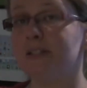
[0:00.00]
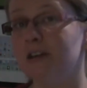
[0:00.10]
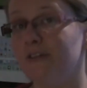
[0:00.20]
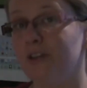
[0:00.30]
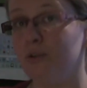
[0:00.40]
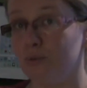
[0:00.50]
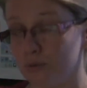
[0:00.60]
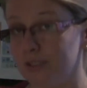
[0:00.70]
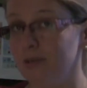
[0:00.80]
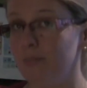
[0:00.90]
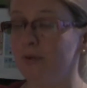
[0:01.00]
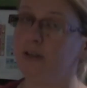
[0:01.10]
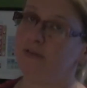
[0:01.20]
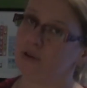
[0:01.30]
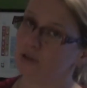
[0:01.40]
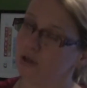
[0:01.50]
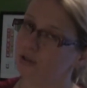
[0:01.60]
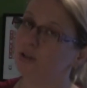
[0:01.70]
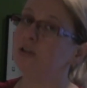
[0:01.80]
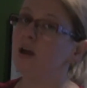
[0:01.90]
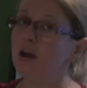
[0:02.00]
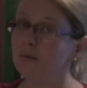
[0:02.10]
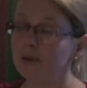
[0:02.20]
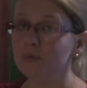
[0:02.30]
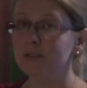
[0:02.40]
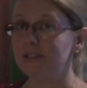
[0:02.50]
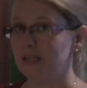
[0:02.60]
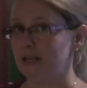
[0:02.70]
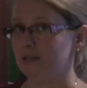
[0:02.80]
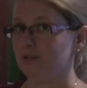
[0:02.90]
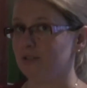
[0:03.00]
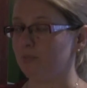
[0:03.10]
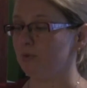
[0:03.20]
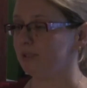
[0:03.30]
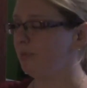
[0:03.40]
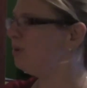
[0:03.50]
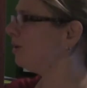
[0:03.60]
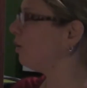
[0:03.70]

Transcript: parce qu'il en fait de deux types, des forces de London, mais aussi des liaisons dipôle-dipôle.